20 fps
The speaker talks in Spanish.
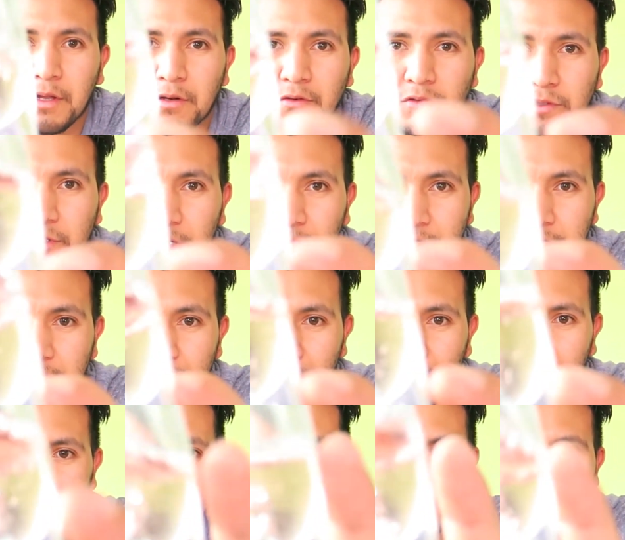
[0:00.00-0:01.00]
ver ustedes
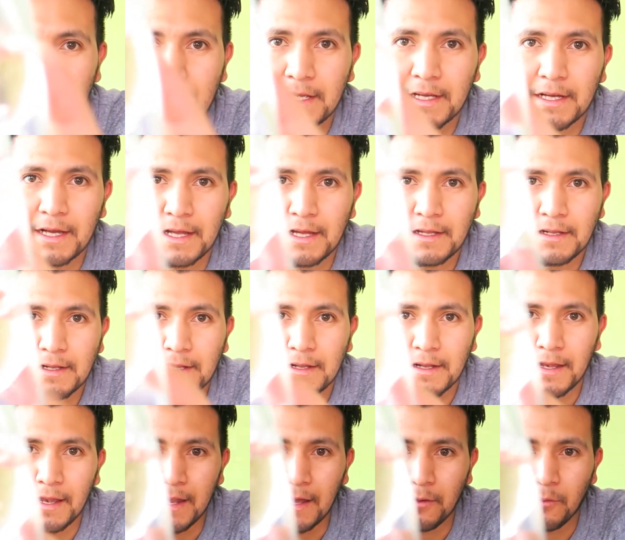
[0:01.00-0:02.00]
la canica,
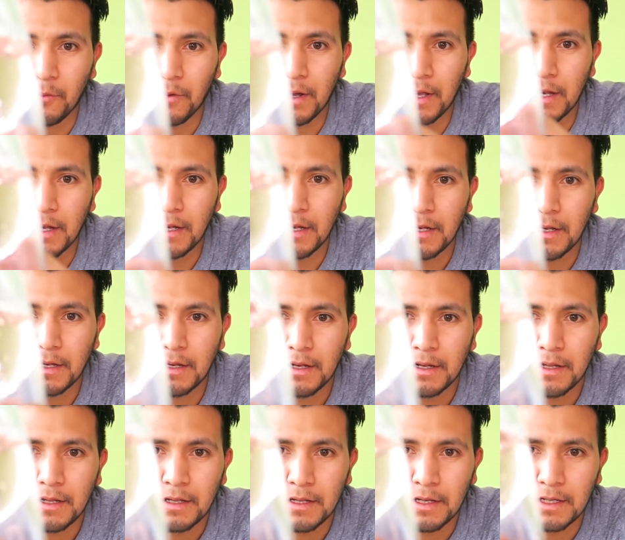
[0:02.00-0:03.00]
la cual
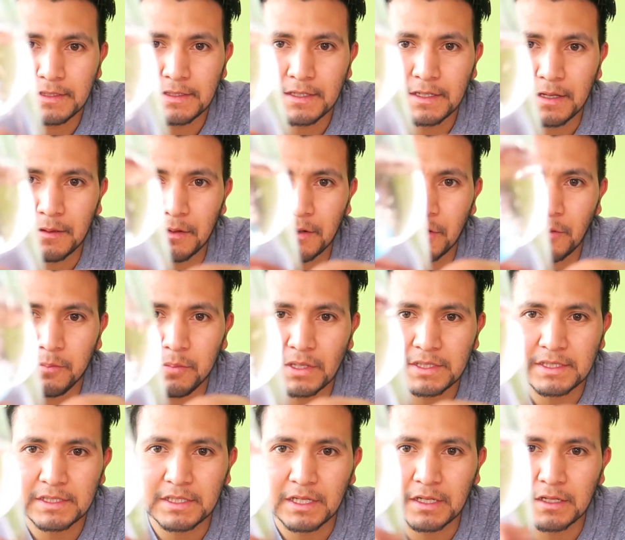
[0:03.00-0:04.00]
hace que no
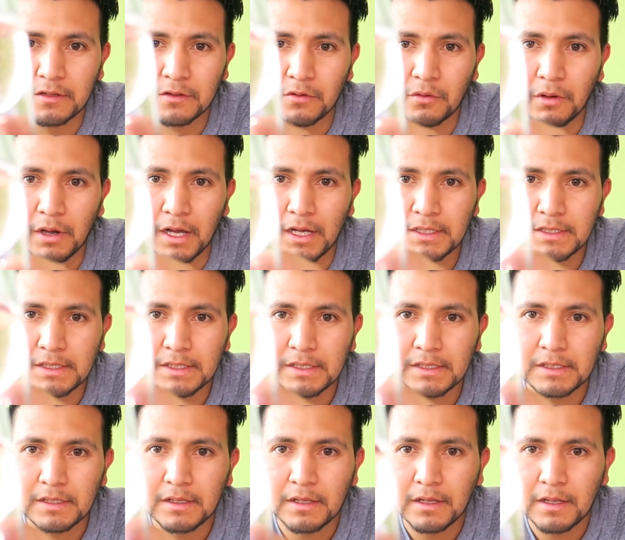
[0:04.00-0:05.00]
pase tanto gas
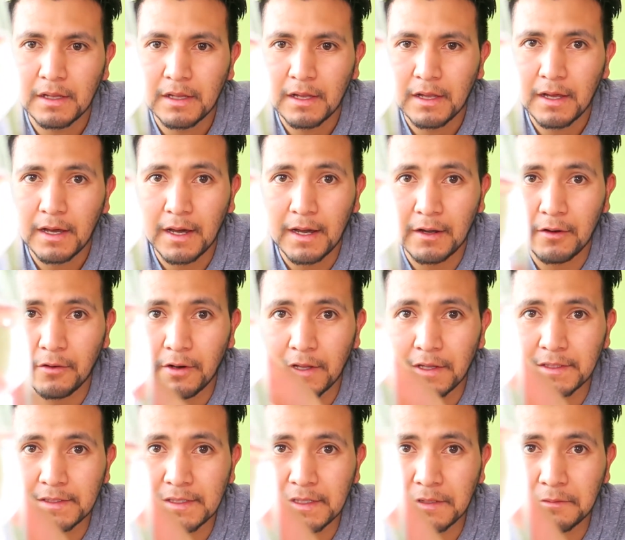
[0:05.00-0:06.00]
a la hora
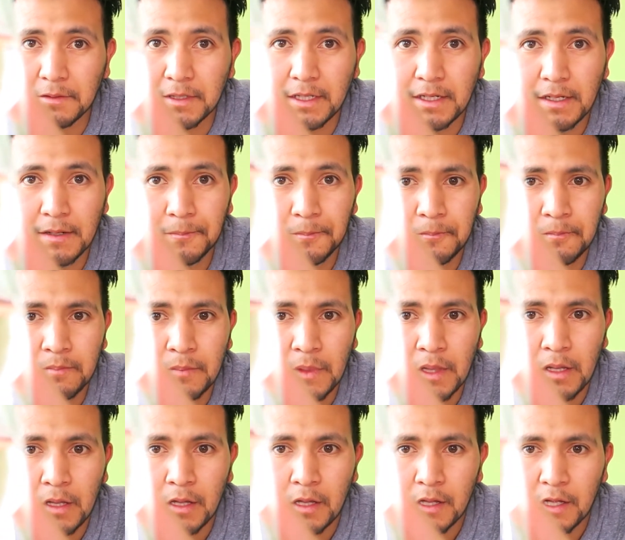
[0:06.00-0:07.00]
de servir.
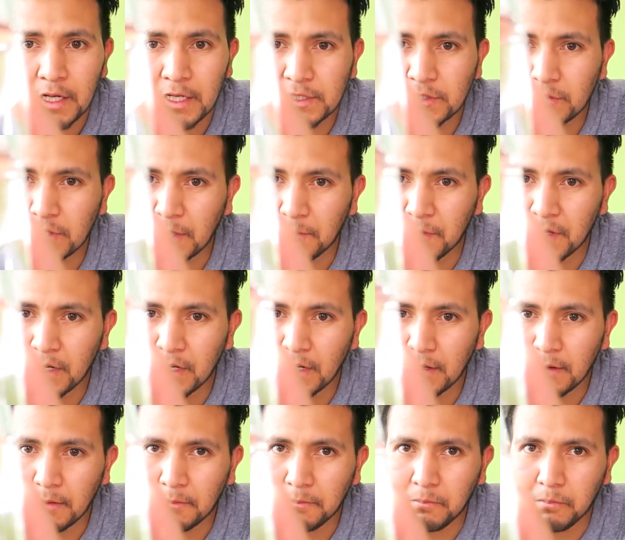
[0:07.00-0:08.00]
Esto
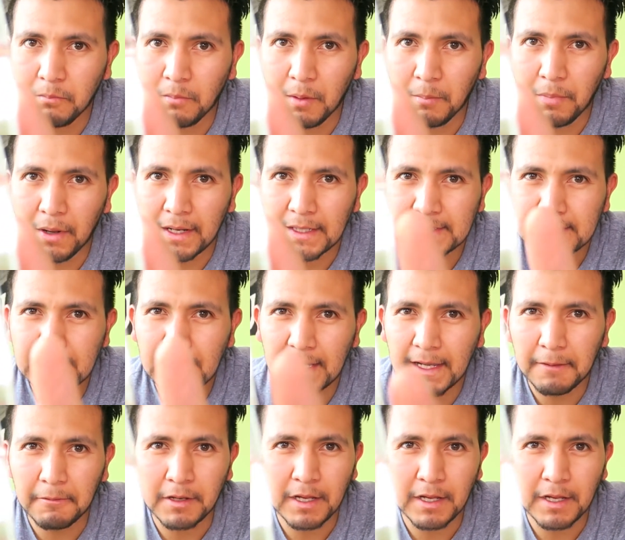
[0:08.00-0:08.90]
también me parecía que